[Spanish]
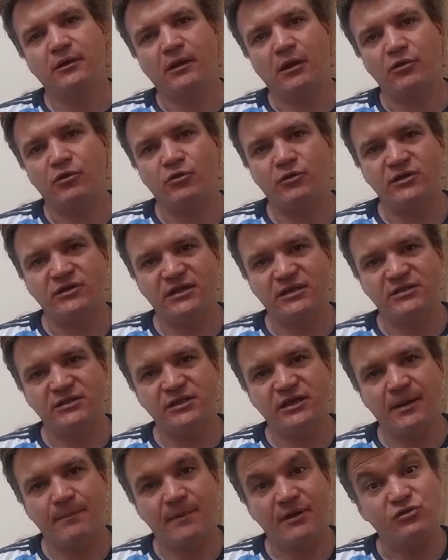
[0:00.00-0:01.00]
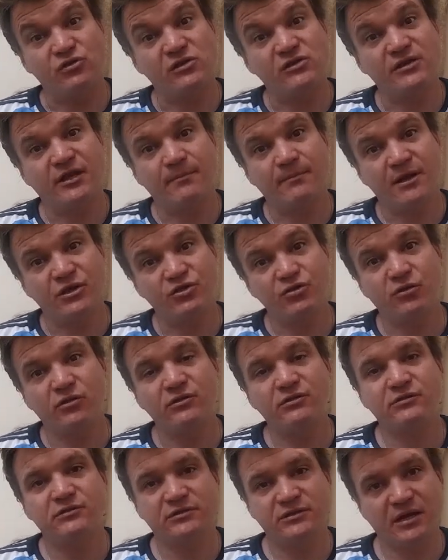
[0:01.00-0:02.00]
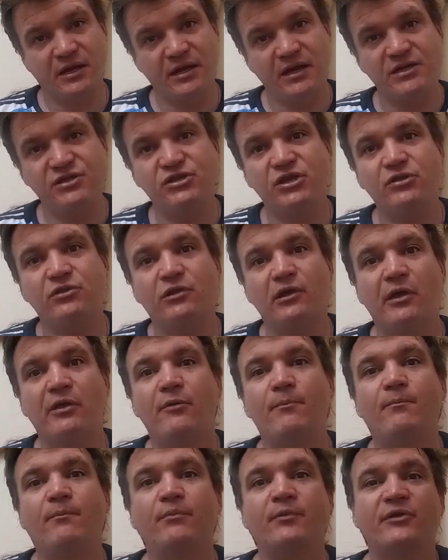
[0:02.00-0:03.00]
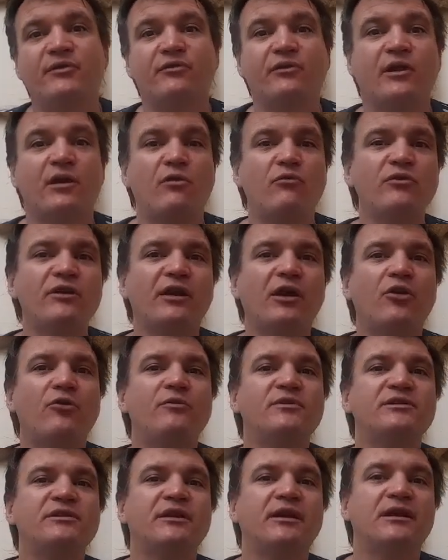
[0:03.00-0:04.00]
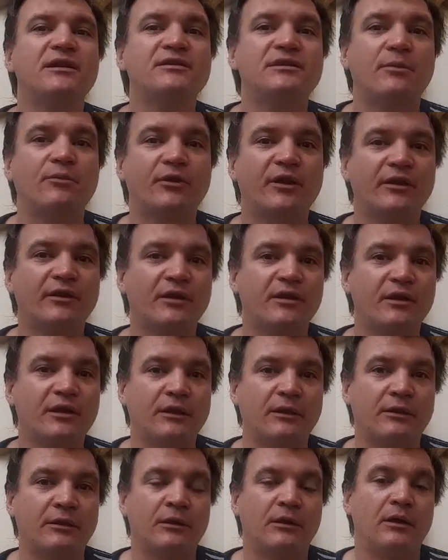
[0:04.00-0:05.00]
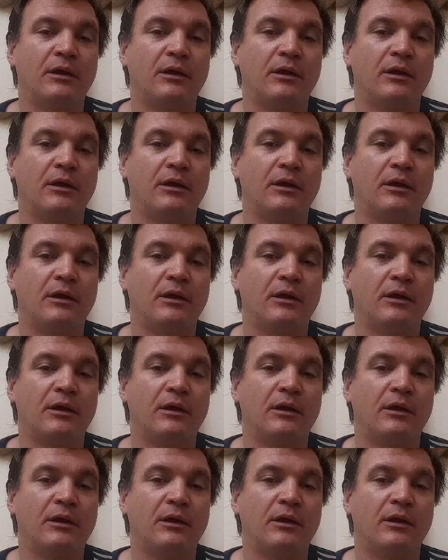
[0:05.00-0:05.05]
cuando esa chica pasó a ser mayor, seguían yendo las dos personas, las únicas dos visitas que el samurái tenía.